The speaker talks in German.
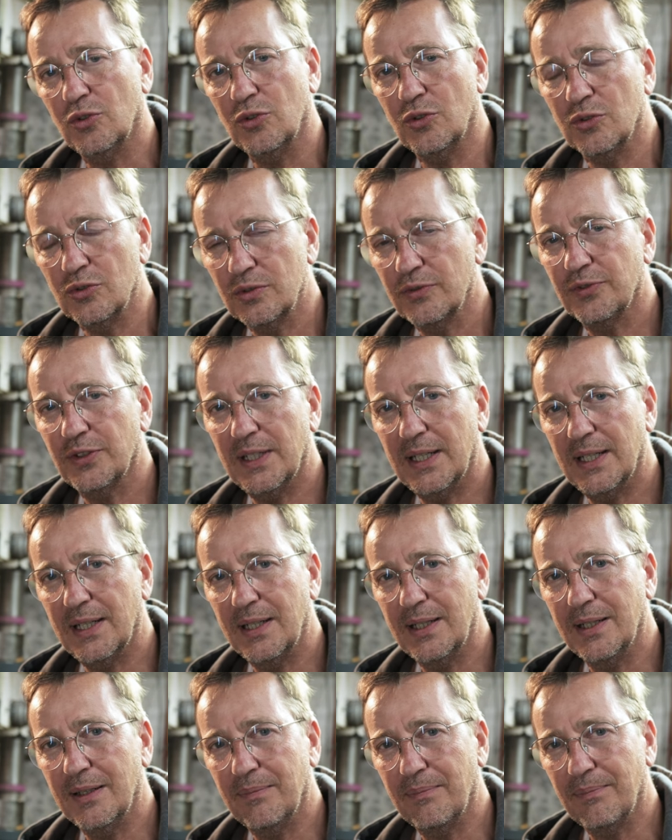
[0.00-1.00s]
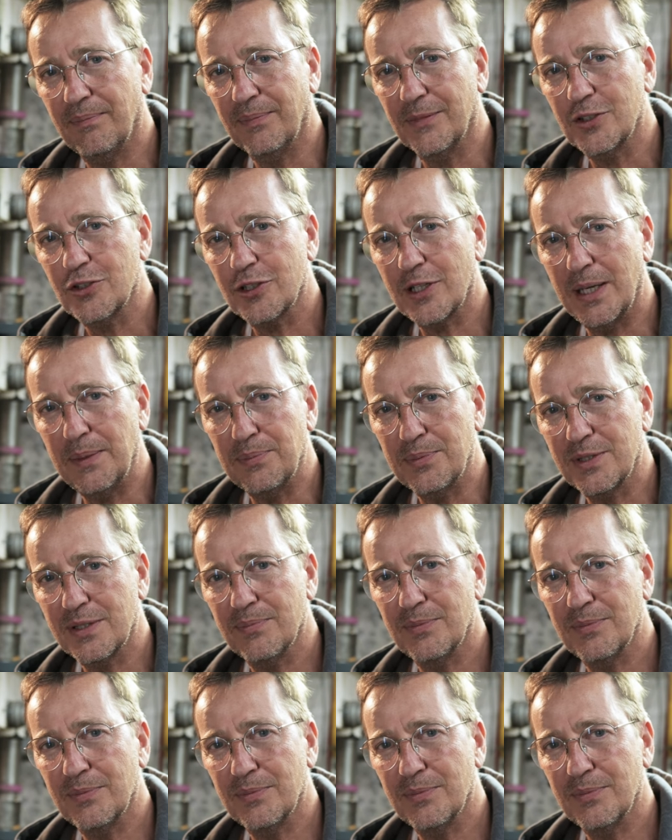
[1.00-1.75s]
und vor allem schreibt